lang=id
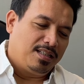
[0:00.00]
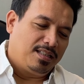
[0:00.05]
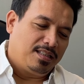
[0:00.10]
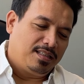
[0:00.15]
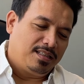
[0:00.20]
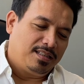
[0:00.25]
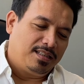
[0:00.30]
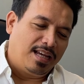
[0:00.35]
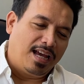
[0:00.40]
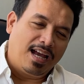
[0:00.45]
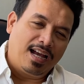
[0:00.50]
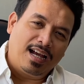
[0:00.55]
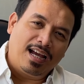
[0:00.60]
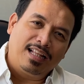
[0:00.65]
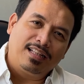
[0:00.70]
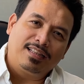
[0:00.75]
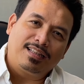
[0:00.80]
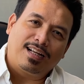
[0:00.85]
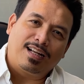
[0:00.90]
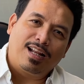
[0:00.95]

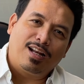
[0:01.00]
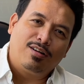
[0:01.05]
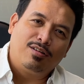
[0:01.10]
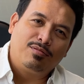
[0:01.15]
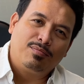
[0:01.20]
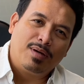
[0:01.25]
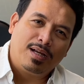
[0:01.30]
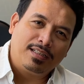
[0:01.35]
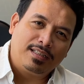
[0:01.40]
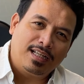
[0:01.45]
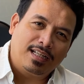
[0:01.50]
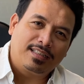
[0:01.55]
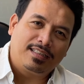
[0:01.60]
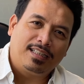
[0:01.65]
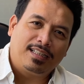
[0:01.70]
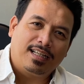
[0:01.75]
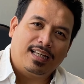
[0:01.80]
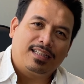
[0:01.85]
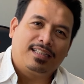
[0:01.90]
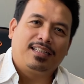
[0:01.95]
Jangan terlalu banyak
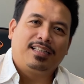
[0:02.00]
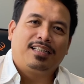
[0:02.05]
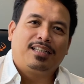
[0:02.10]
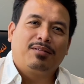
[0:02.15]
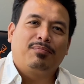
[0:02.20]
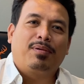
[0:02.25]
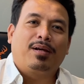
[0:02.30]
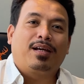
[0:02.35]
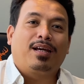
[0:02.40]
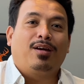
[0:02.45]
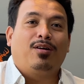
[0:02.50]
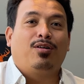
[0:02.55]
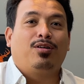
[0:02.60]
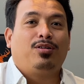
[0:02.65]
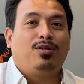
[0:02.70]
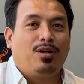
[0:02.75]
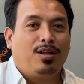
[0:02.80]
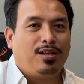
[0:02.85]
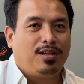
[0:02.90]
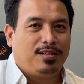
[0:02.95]
sikat gigi pakai
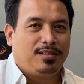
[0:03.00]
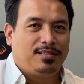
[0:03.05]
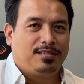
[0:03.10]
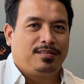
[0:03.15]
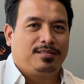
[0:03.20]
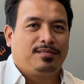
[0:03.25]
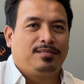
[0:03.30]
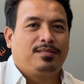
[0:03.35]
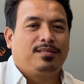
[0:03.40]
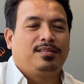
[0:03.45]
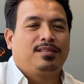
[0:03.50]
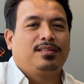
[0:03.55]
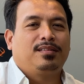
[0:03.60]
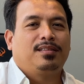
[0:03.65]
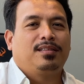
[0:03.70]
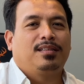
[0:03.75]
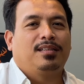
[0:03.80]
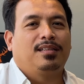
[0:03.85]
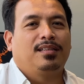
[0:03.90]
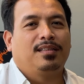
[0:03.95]
odol.
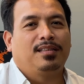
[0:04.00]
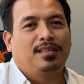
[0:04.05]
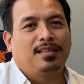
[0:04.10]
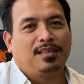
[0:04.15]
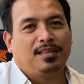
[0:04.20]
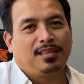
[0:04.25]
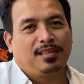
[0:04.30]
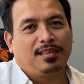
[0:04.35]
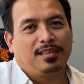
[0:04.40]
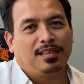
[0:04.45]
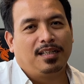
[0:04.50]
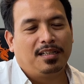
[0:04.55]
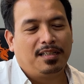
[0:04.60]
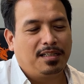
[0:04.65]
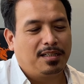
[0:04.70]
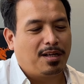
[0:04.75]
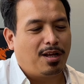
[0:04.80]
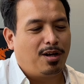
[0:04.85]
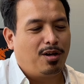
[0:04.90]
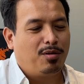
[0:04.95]
Jadi
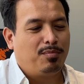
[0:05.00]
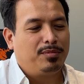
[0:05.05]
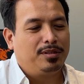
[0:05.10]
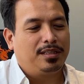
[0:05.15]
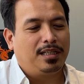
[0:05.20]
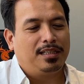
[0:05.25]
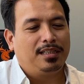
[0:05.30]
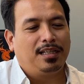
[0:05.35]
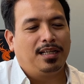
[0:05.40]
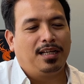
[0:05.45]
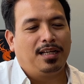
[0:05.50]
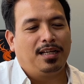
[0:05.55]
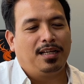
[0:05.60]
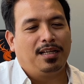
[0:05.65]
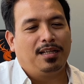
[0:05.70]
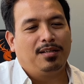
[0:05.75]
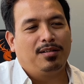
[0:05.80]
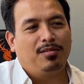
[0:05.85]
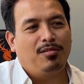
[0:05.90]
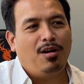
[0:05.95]
kalau misalnya,
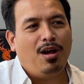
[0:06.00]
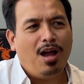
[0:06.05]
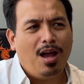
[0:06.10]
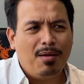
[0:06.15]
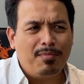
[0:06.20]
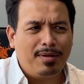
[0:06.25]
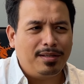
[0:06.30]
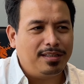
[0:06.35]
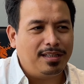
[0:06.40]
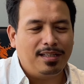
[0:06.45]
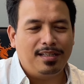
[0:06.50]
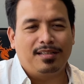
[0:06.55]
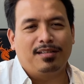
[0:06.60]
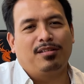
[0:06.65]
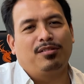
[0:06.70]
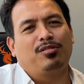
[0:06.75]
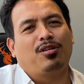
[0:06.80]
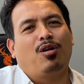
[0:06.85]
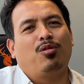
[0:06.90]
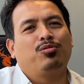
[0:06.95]
wah masa
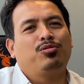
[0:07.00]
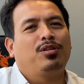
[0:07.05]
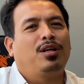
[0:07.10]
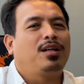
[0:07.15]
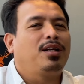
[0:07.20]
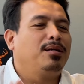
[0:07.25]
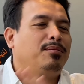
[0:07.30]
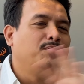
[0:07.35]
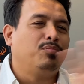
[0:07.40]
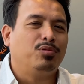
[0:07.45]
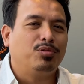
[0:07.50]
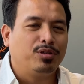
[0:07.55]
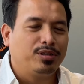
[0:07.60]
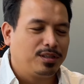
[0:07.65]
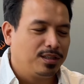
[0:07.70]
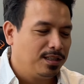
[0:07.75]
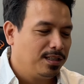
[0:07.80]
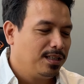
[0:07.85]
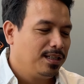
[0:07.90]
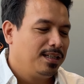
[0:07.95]
nggak usah
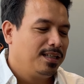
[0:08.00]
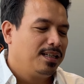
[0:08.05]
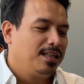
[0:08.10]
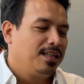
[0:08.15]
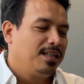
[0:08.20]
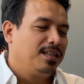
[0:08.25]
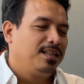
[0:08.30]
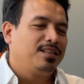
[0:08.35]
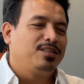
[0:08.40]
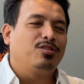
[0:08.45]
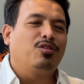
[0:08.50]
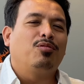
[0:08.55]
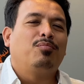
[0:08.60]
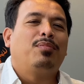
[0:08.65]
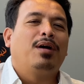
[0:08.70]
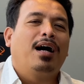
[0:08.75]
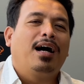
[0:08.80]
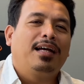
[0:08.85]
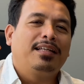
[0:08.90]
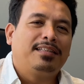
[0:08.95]
ribut,
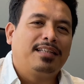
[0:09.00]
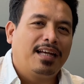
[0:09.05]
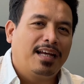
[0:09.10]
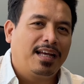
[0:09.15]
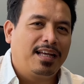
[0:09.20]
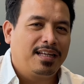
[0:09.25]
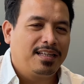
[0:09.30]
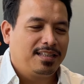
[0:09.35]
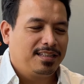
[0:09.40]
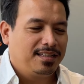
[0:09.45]
coba aja,